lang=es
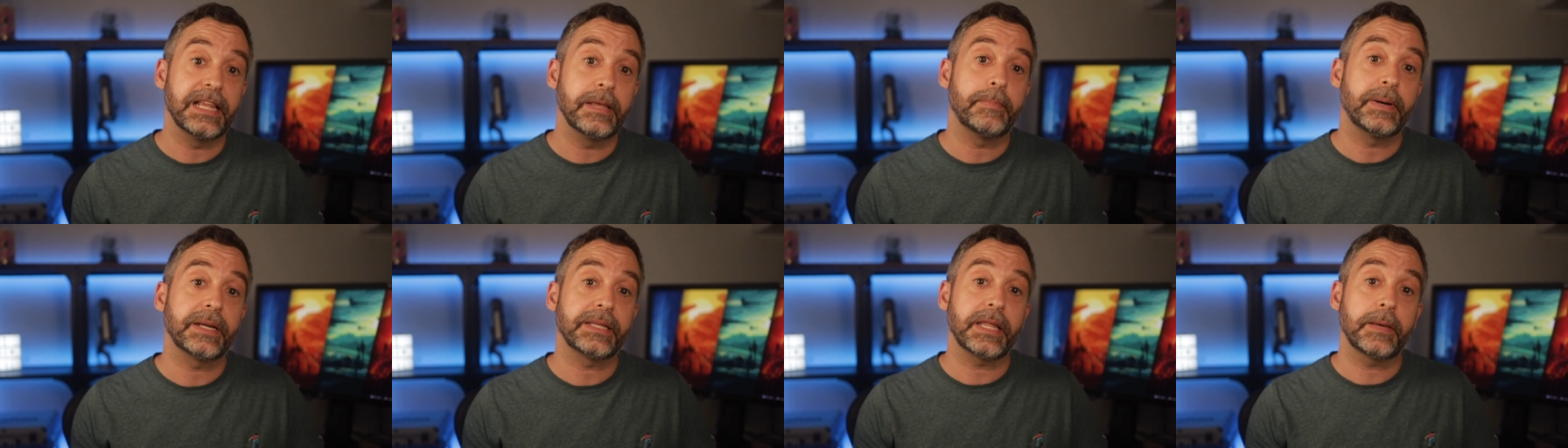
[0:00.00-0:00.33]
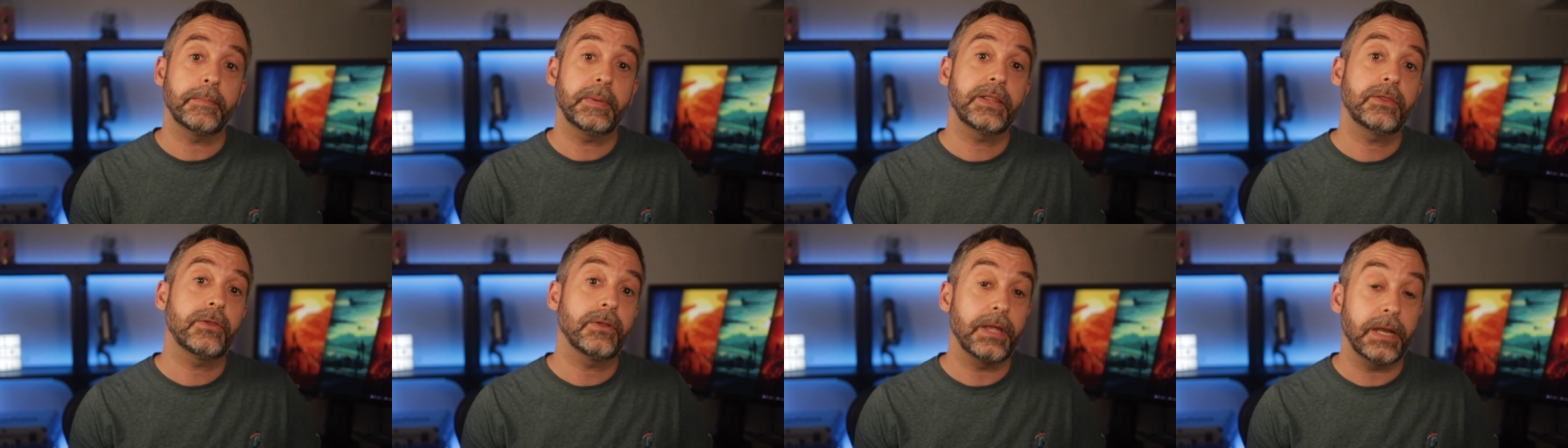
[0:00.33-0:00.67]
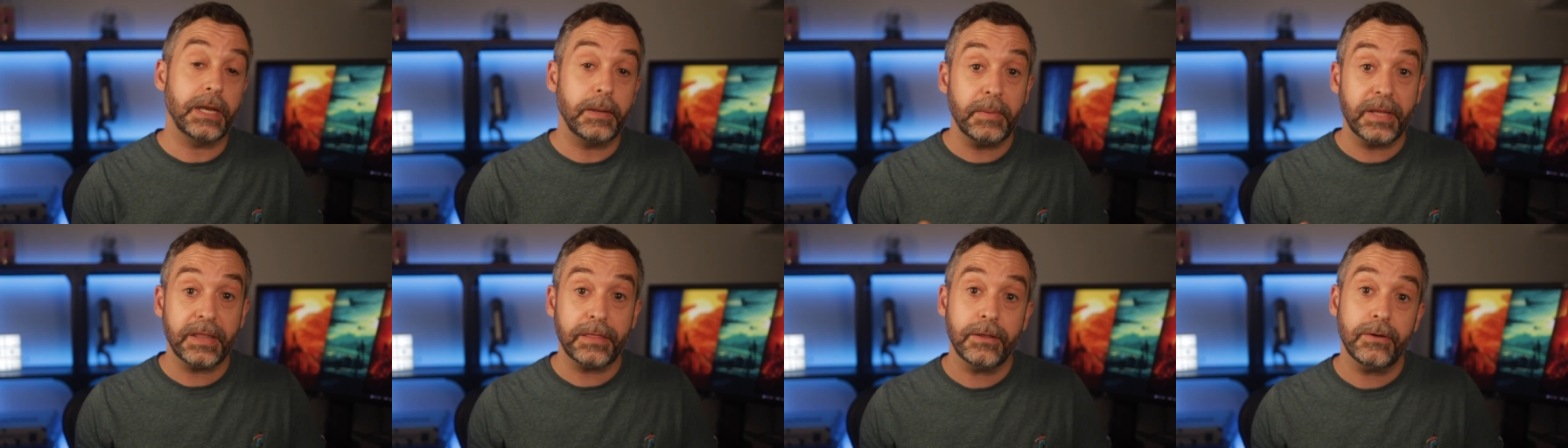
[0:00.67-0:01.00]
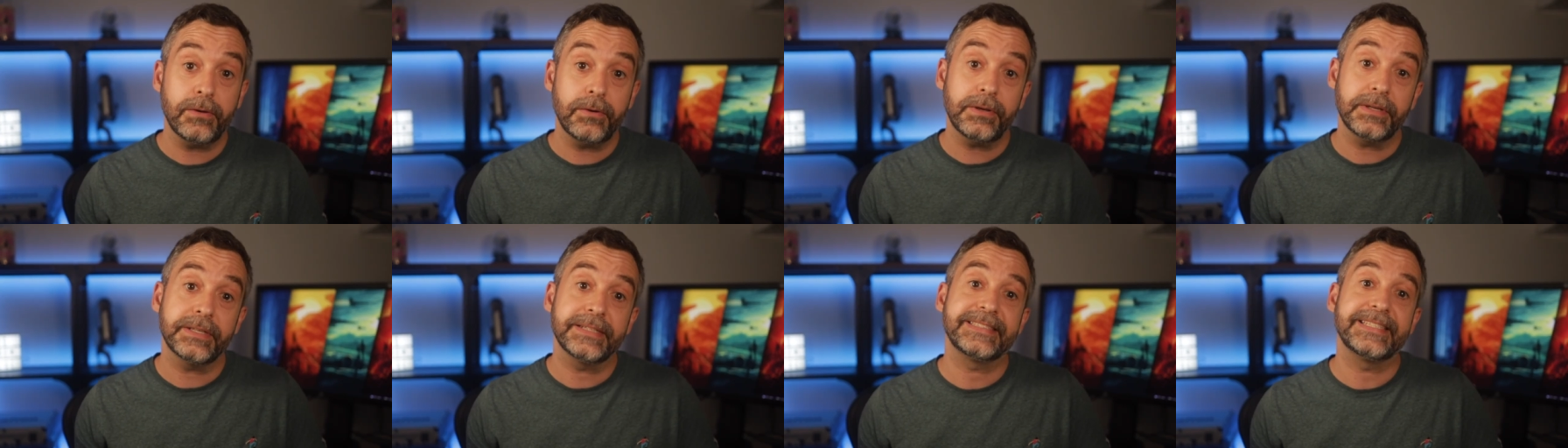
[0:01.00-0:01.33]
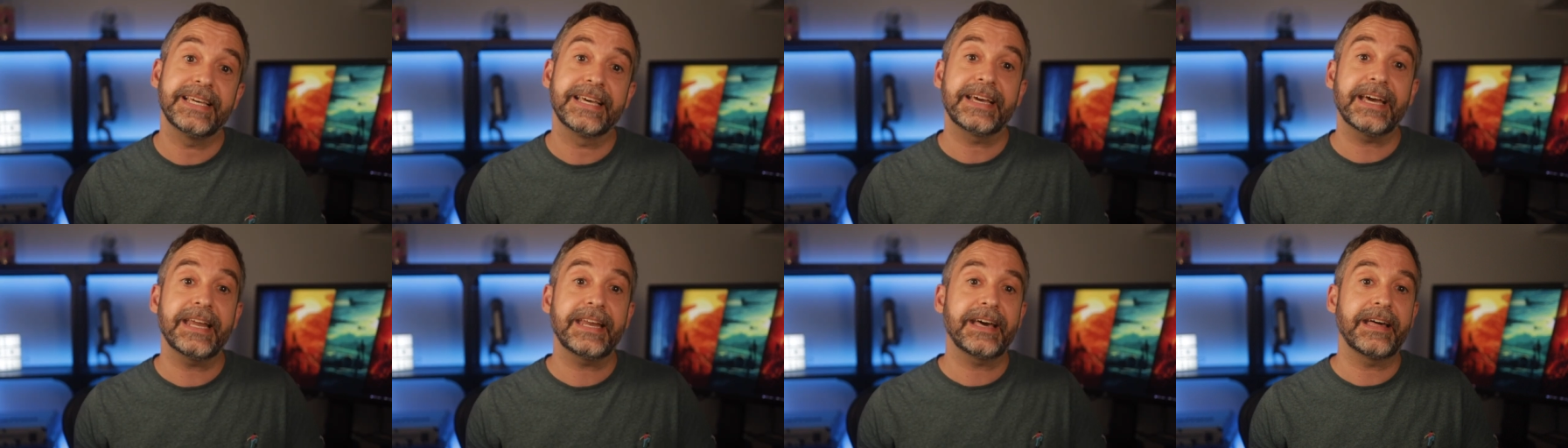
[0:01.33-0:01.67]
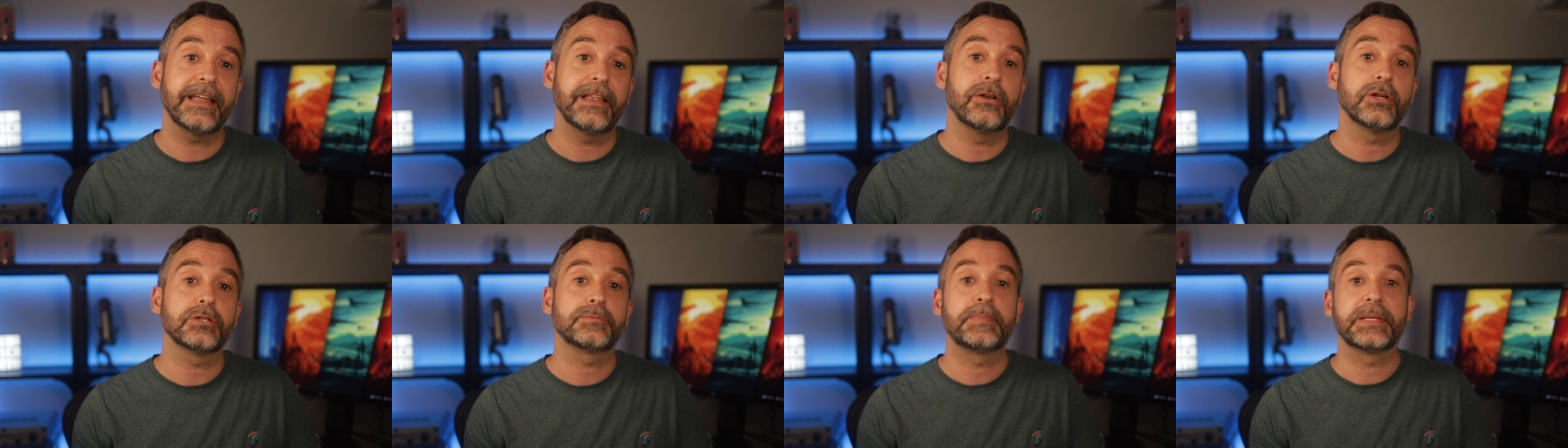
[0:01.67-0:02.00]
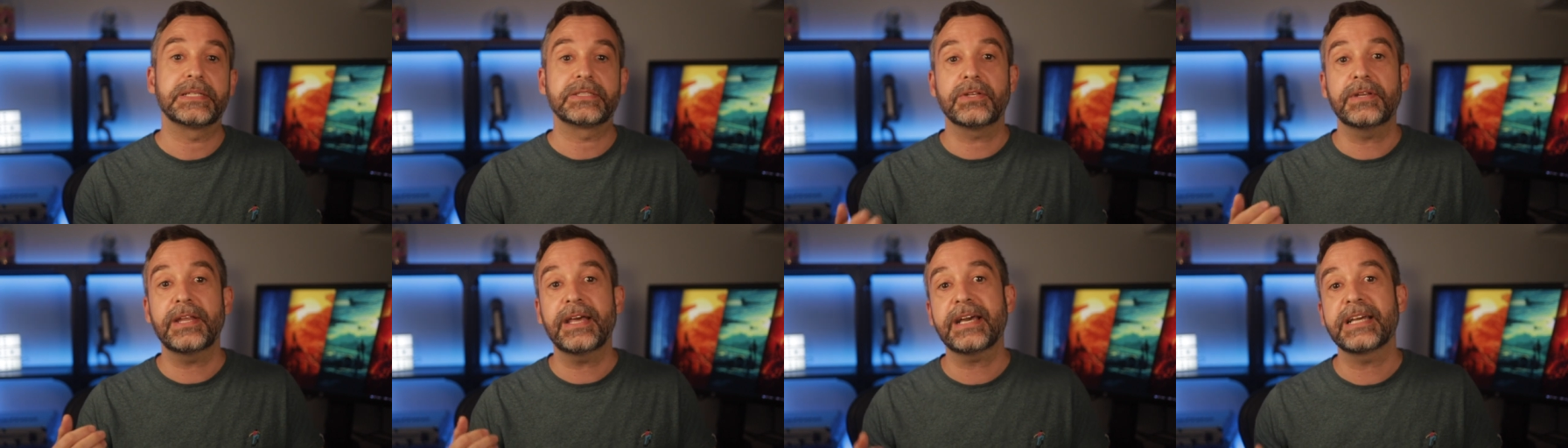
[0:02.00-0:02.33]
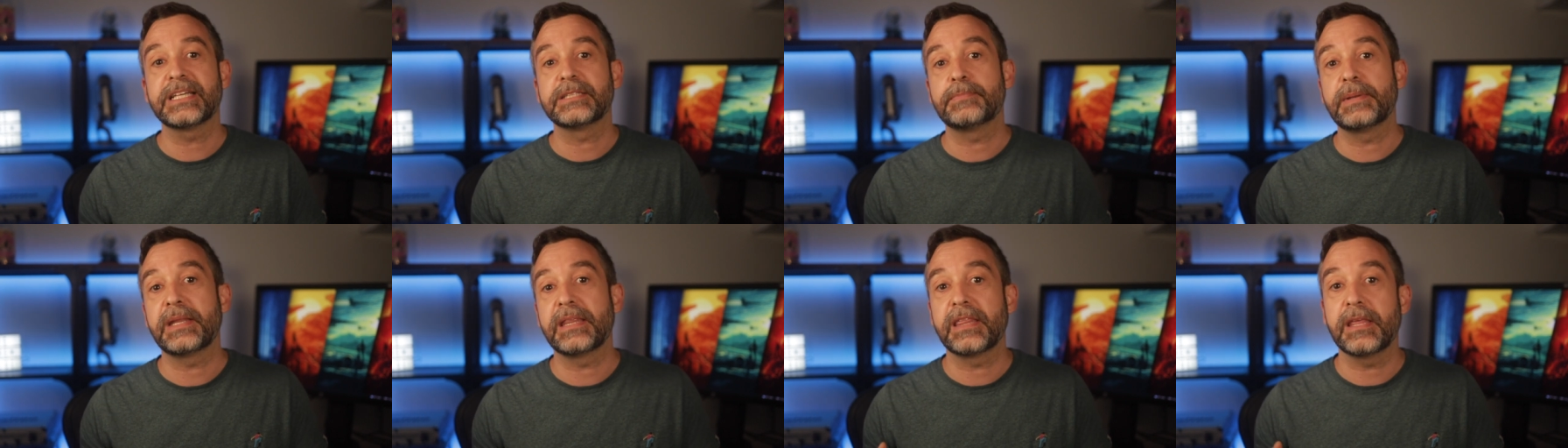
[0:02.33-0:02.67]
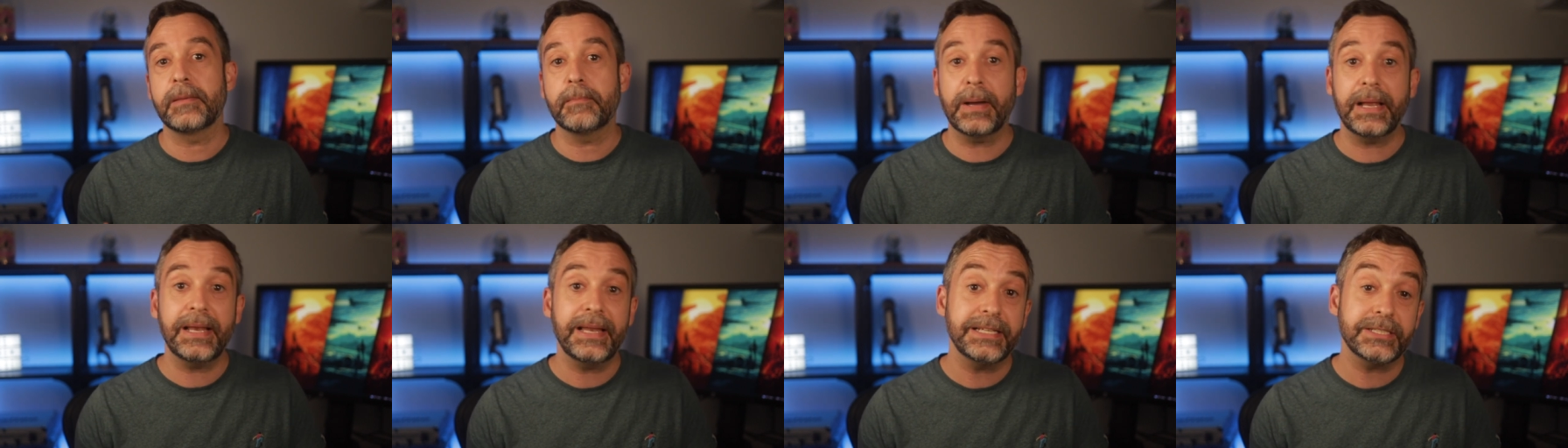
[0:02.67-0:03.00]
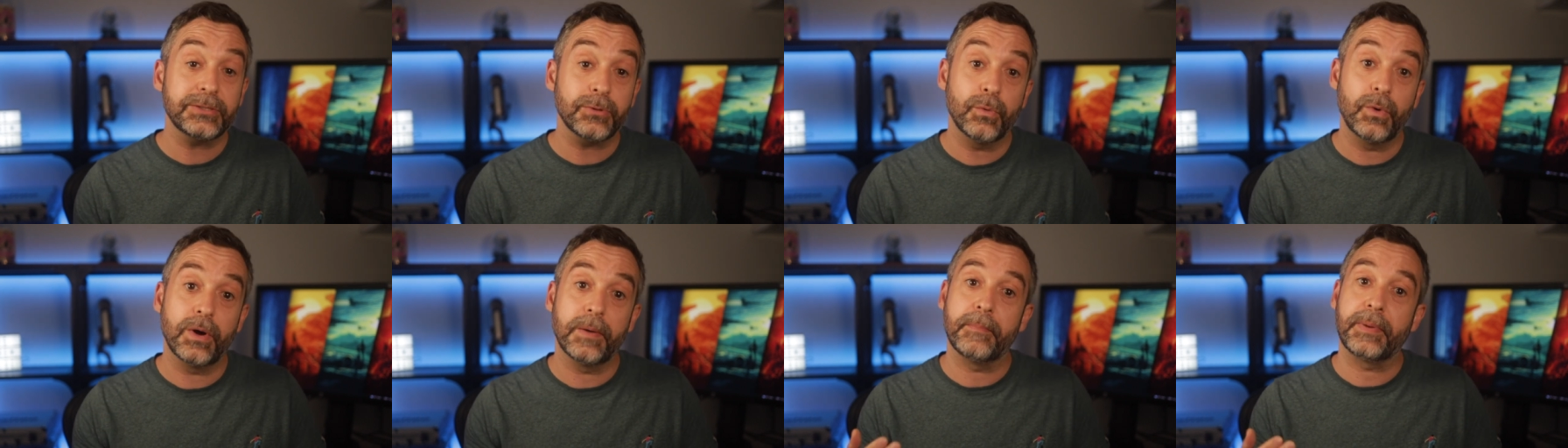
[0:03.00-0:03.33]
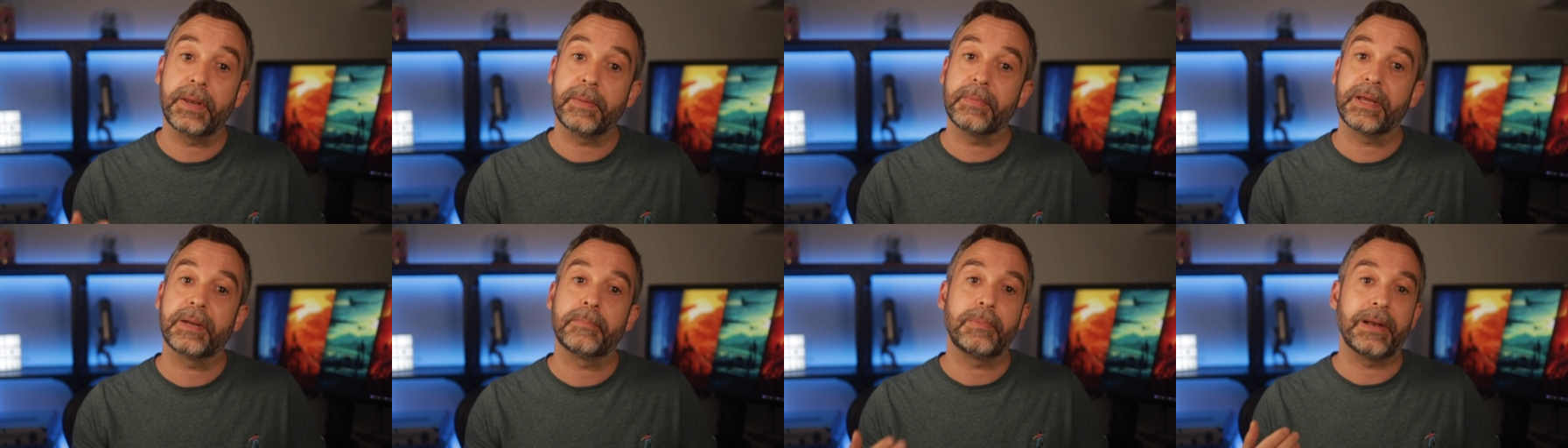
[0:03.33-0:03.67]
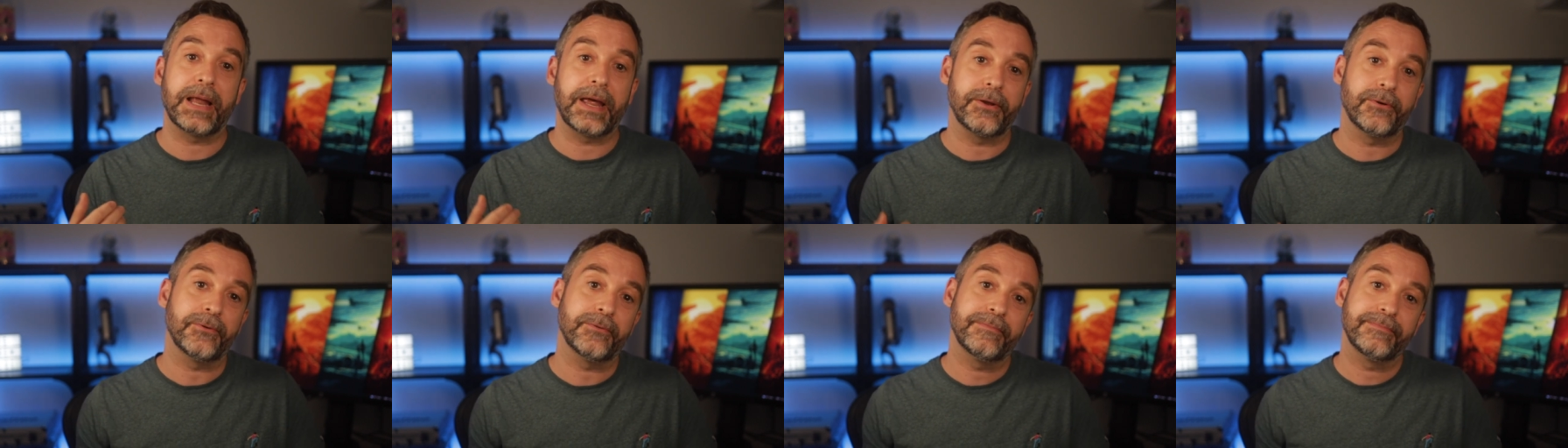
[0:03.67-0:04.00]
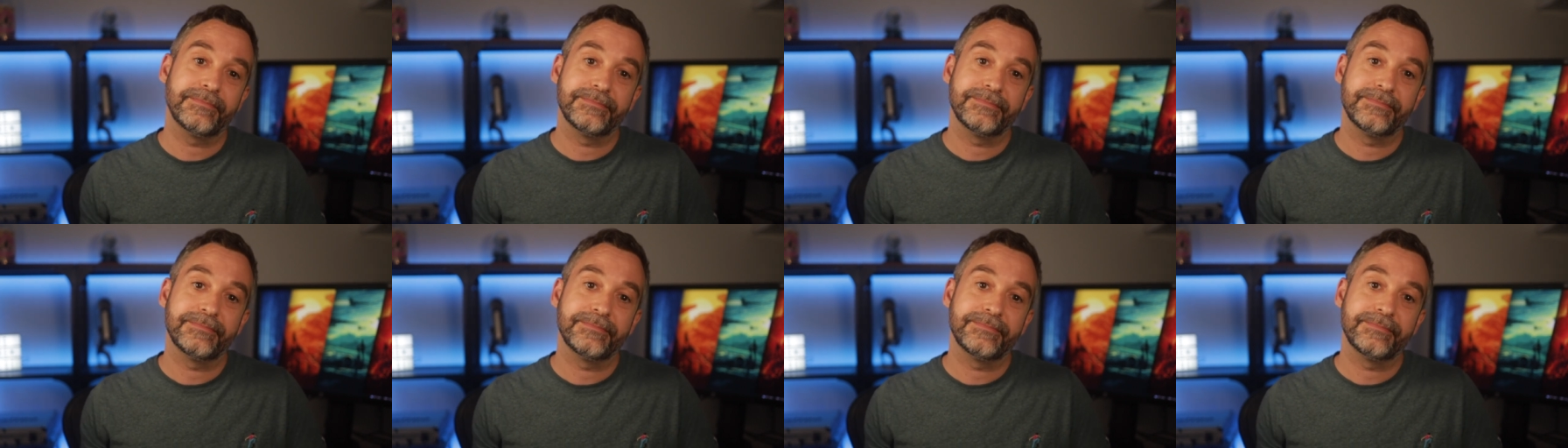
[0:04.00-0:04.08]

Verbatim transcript: departamento de animación se encarga de los personajes principales o en primer plano.